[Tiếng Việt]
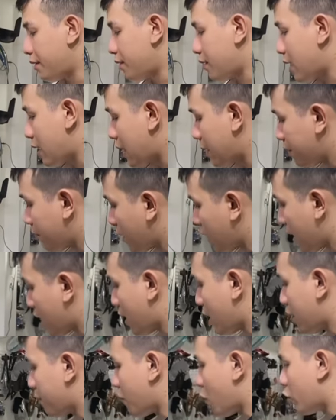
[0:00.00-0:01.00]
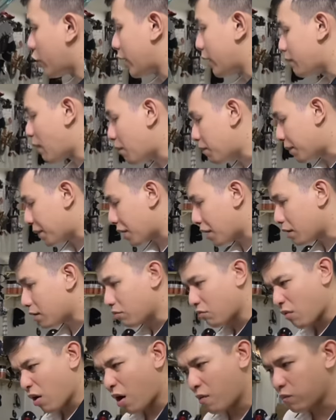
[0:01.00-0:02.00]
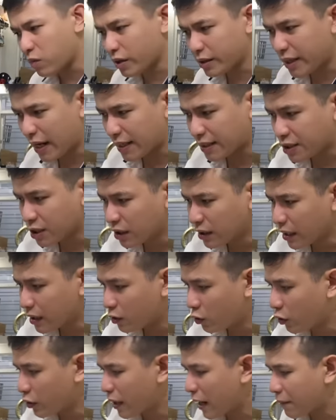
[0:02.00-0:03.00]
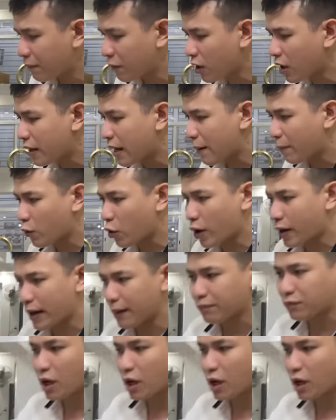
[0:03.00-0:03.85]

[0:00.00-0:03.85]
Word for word: Anh em mua thì inbox mình không có chày xước gì luôn anh em, rất là đẹp luôn anh em.